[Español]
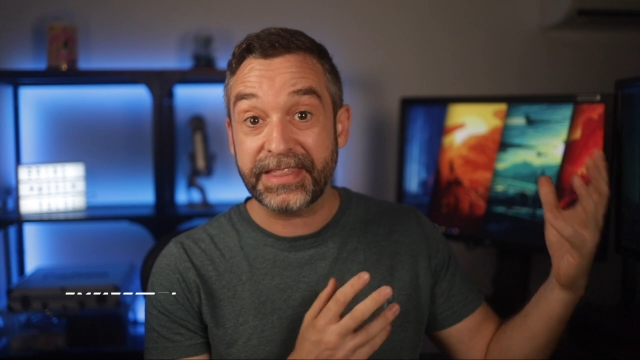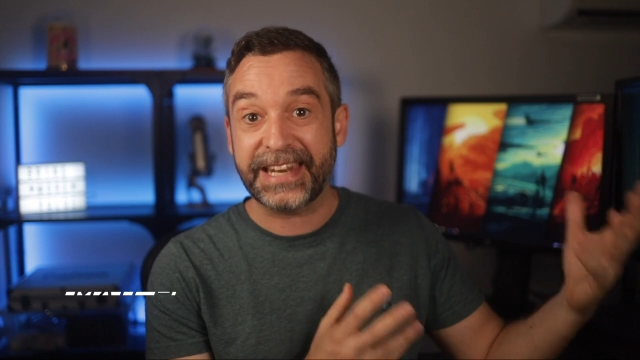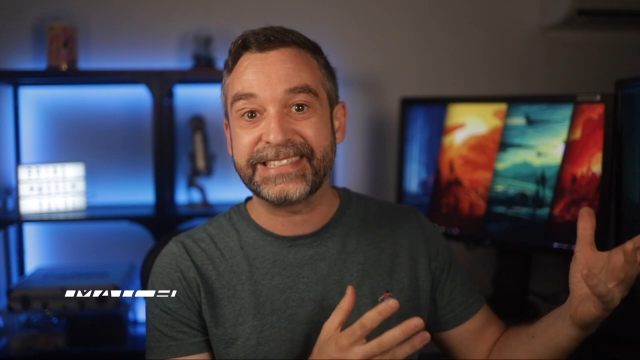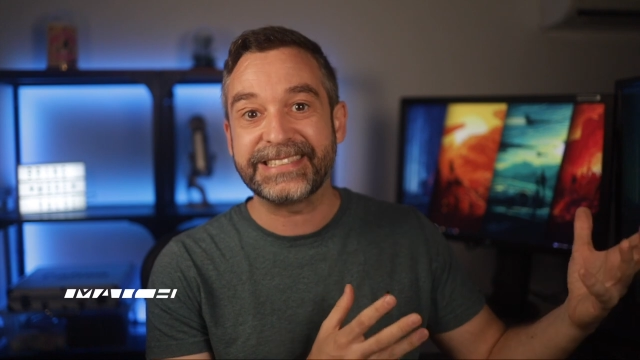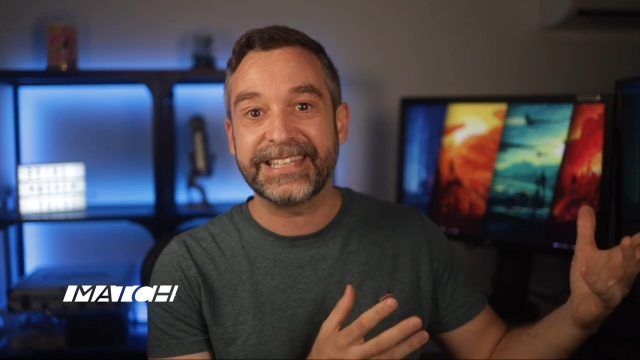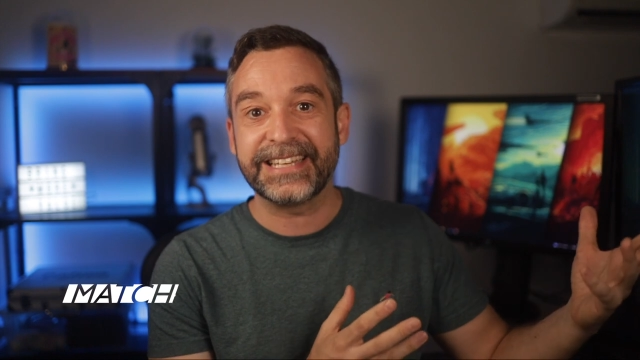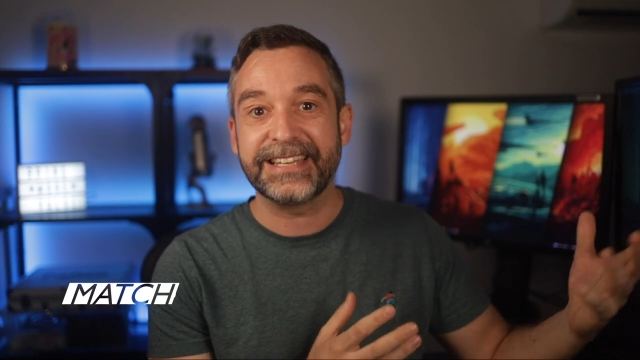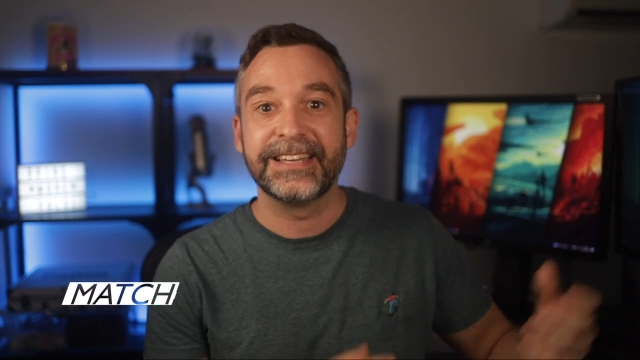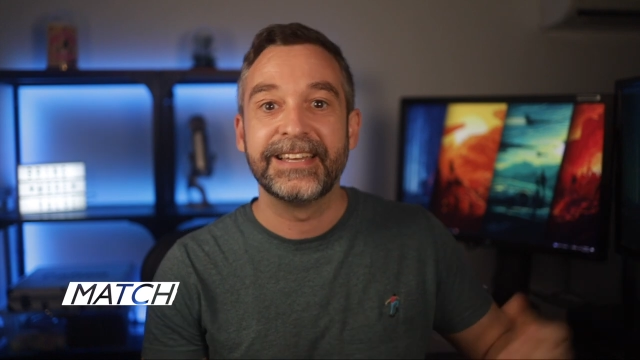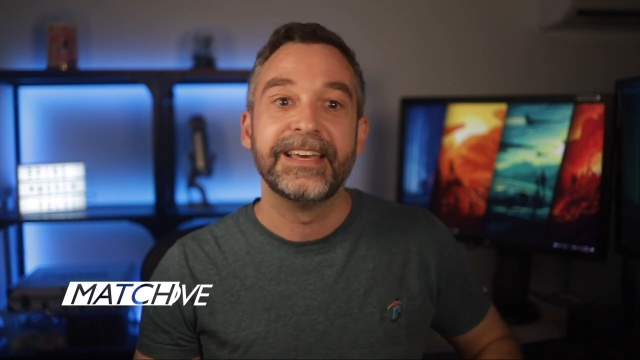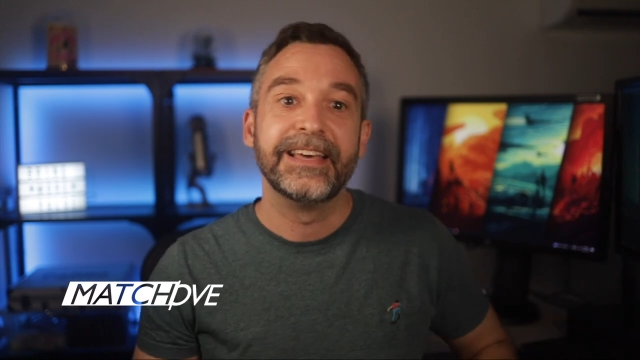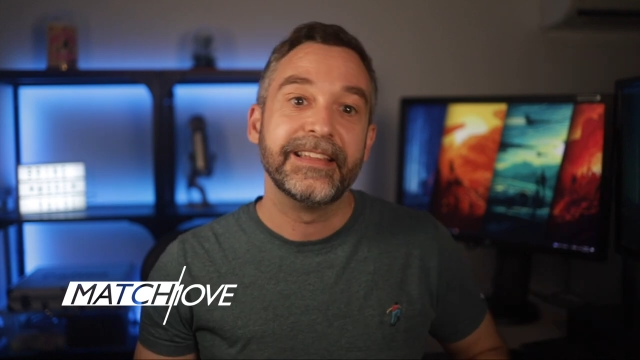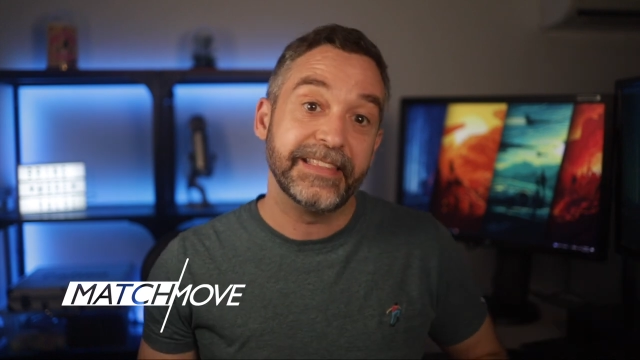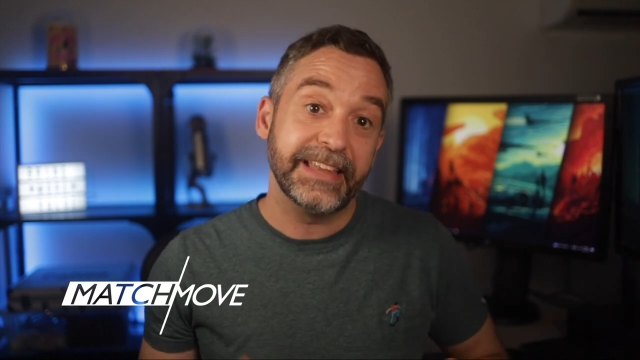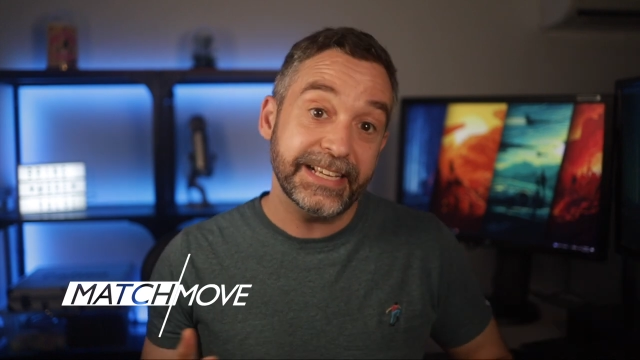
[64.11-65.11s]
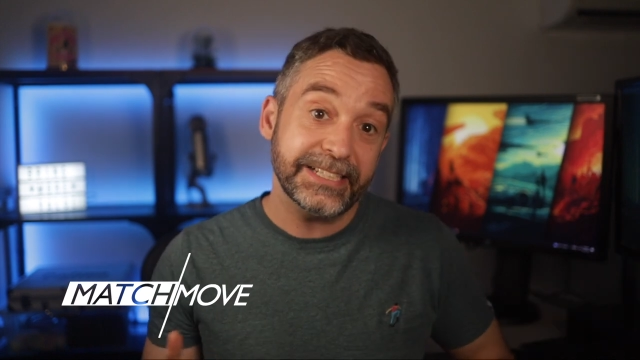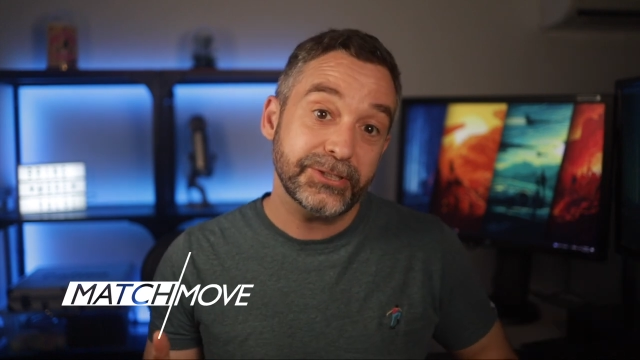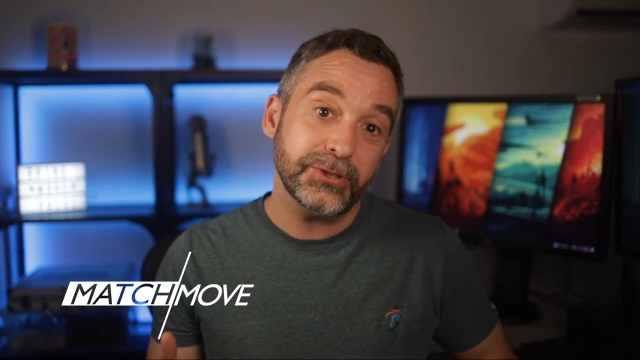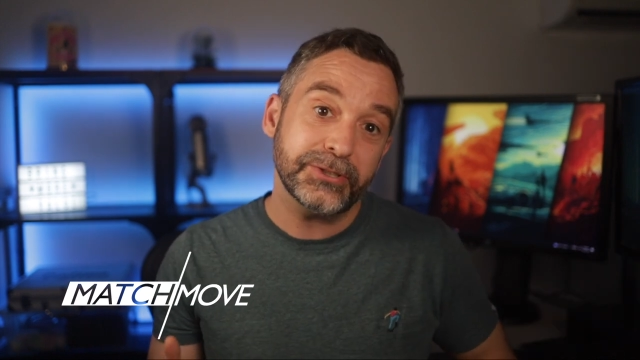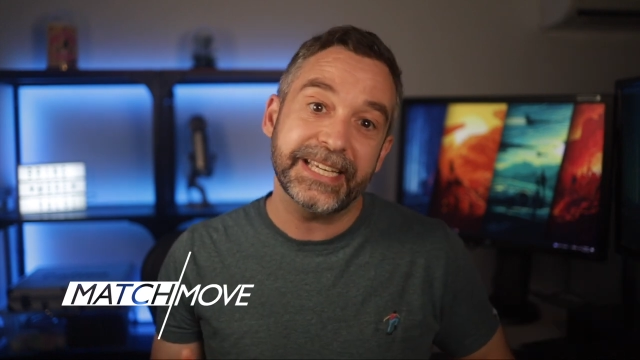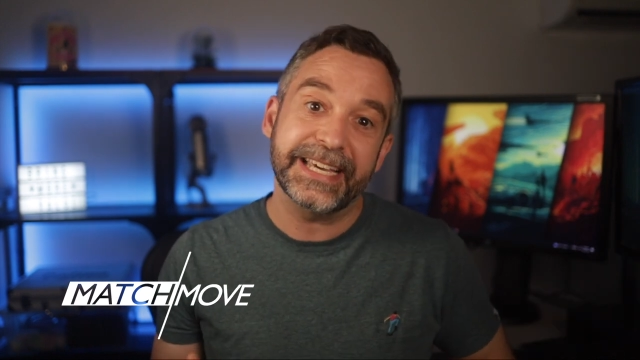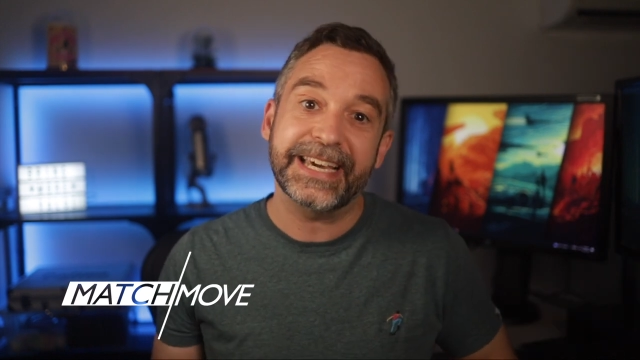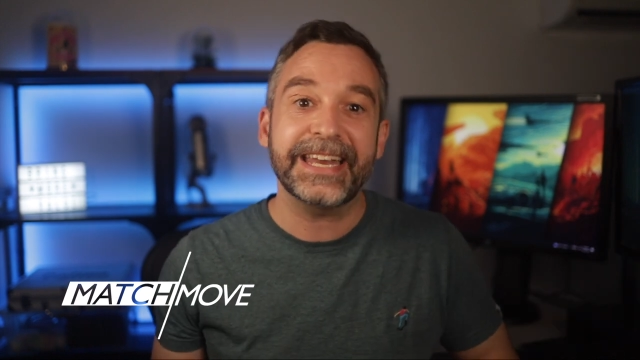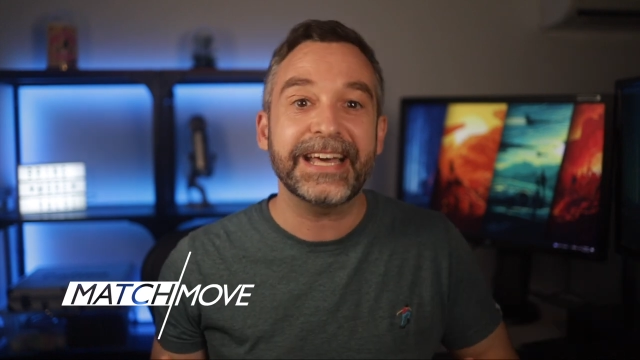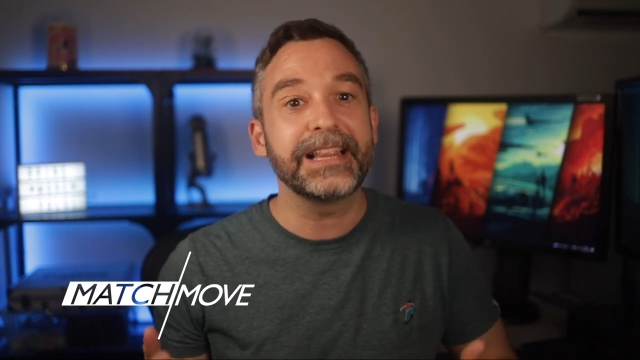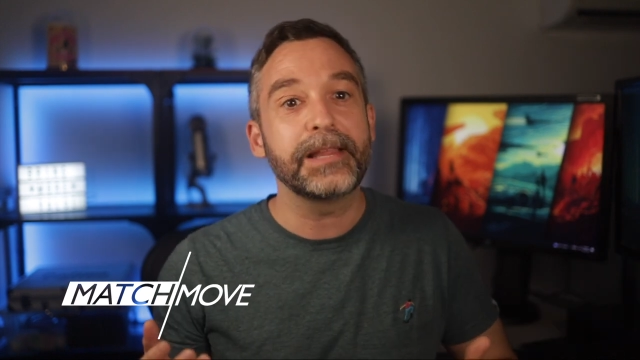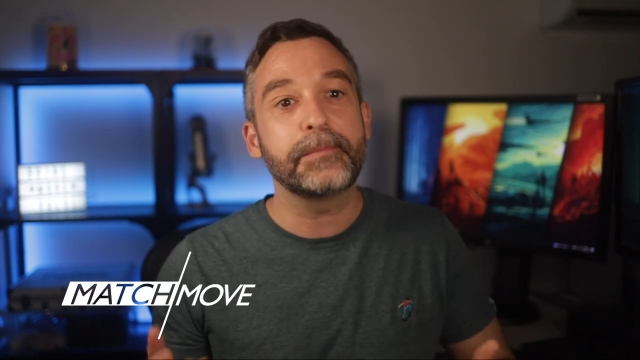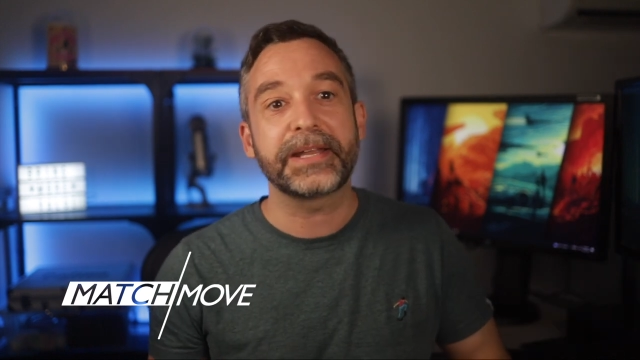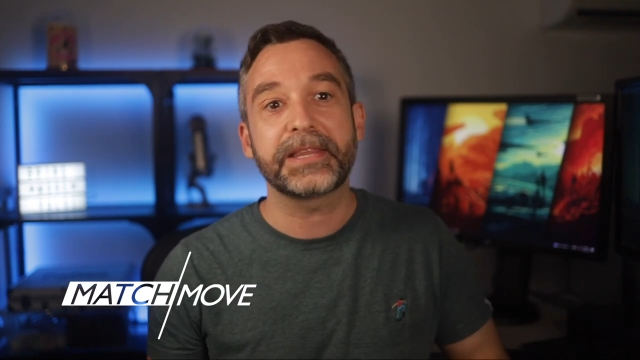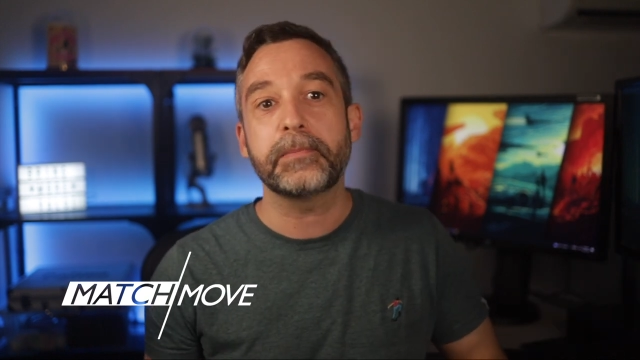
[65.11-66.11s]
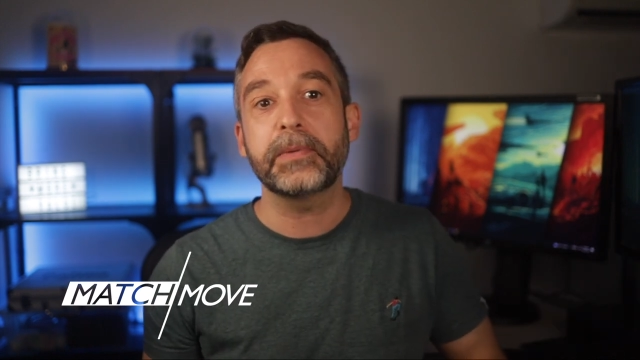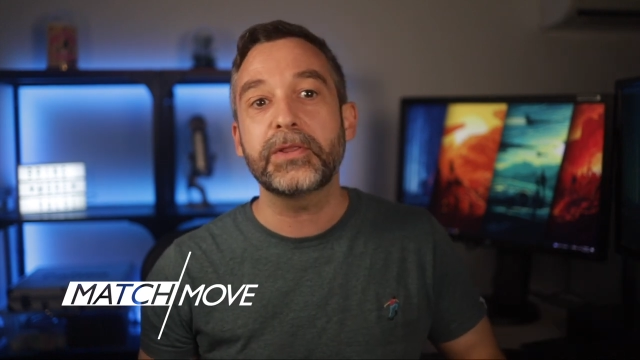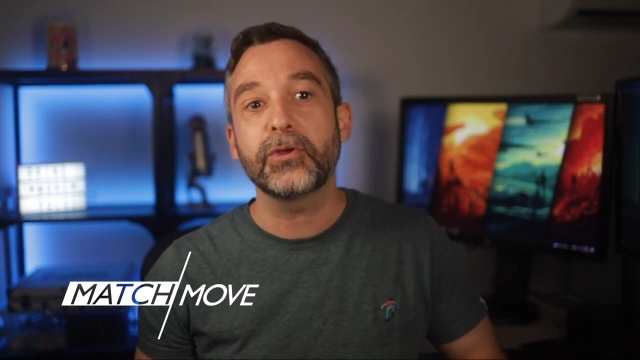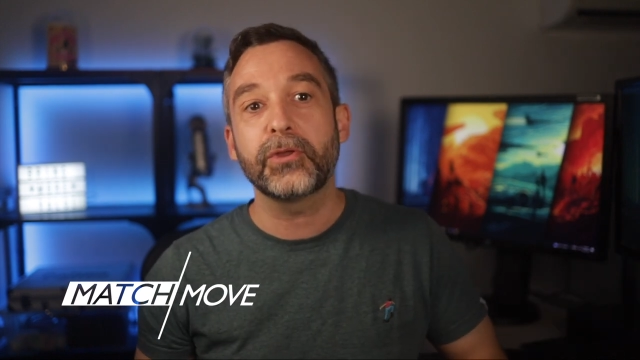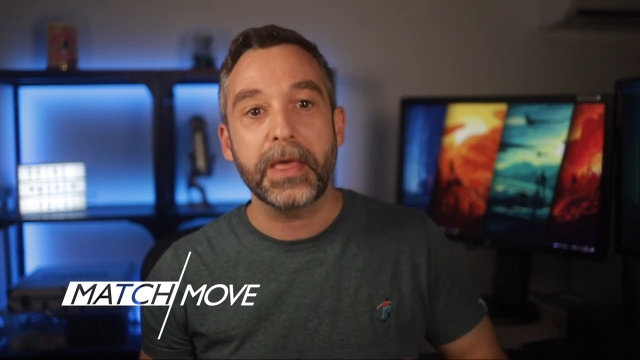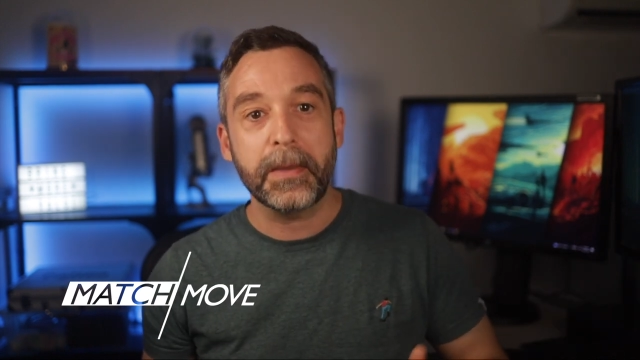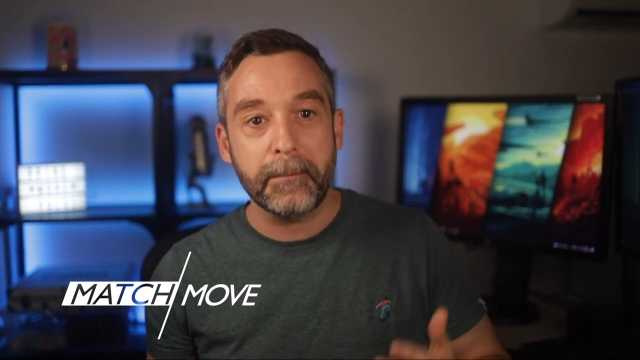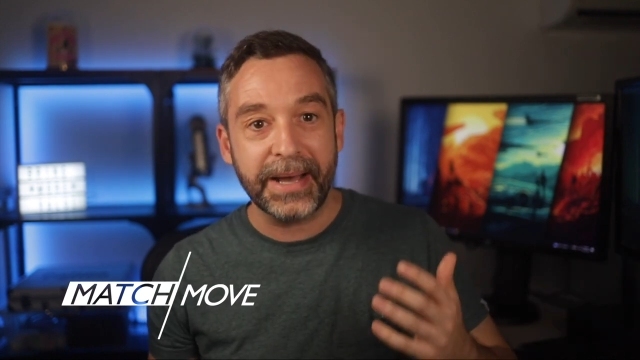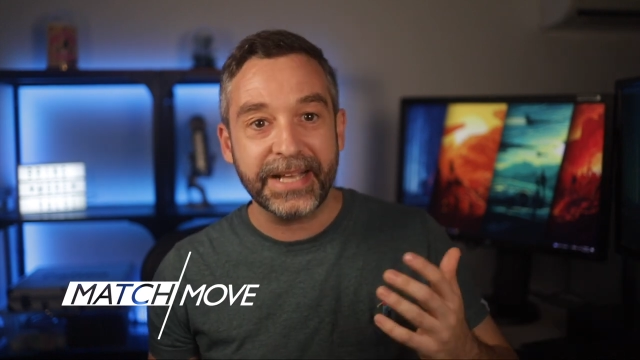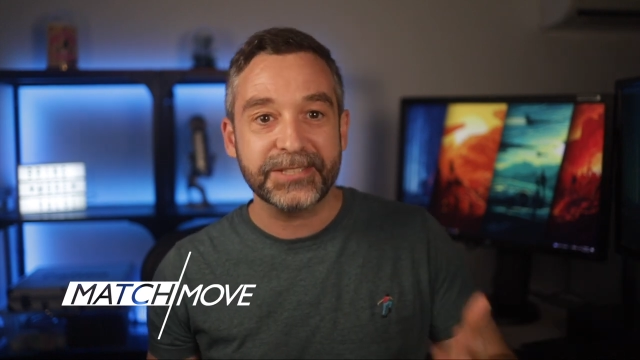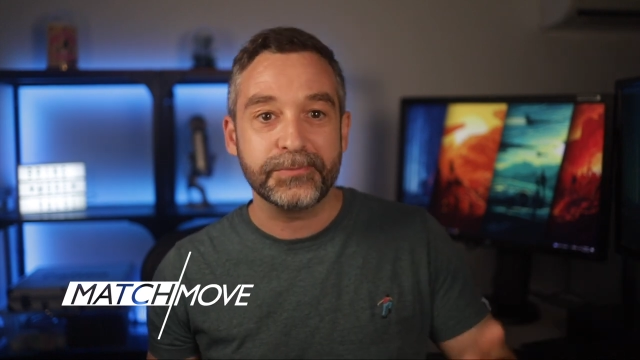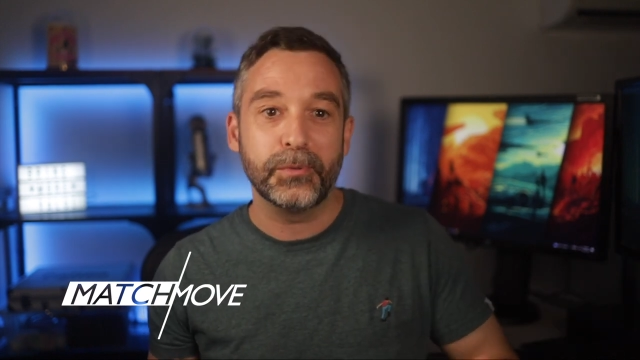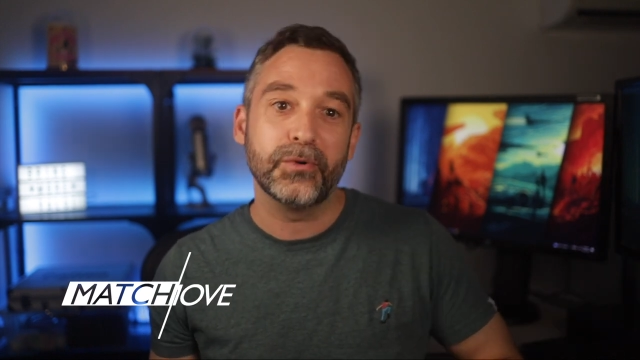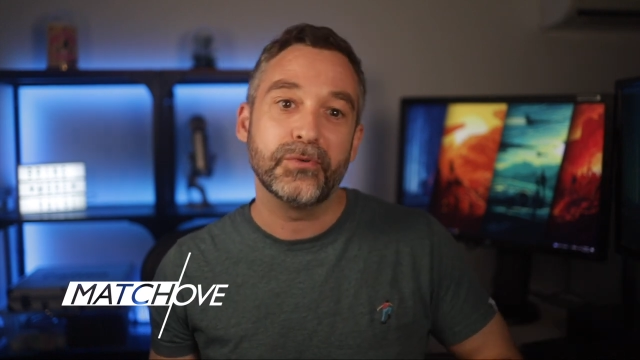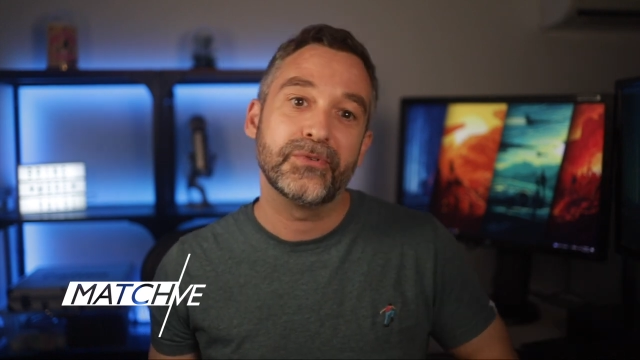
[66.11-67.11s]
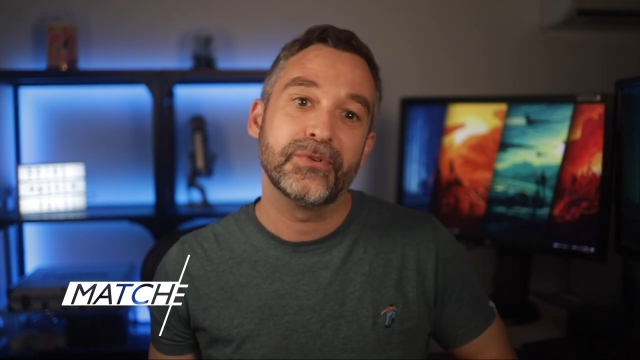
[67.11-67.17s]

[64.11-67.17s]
3D. De esto se encarga el departamento de MatchMove.